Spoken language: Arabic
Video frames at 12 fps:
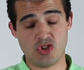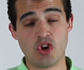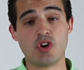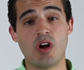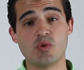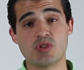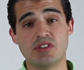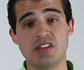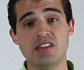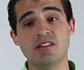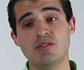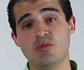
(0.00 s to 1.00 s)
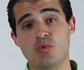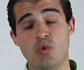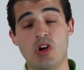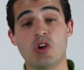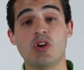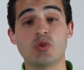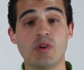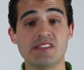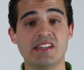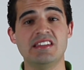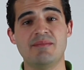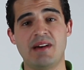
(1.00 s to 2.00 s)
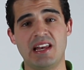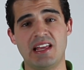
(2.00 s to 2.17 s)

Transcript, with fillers: شرق اوسطيه وعلاقات كويسه جدا مع